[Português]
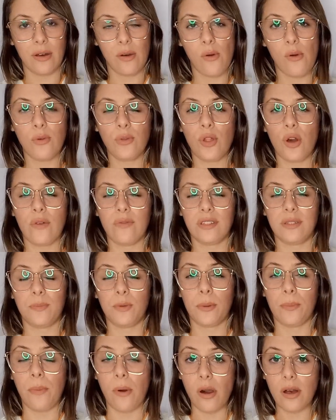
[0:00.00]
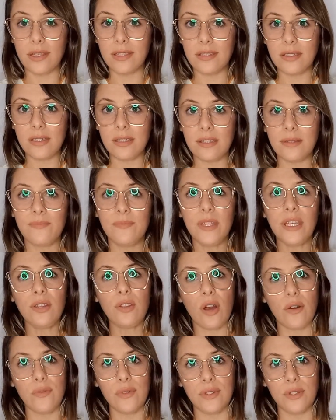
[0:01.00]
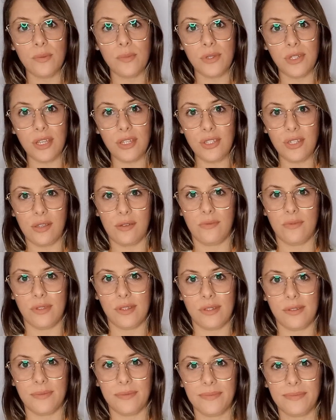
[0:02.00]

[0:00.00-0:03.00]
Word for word: com novas propostas e novos objetivos.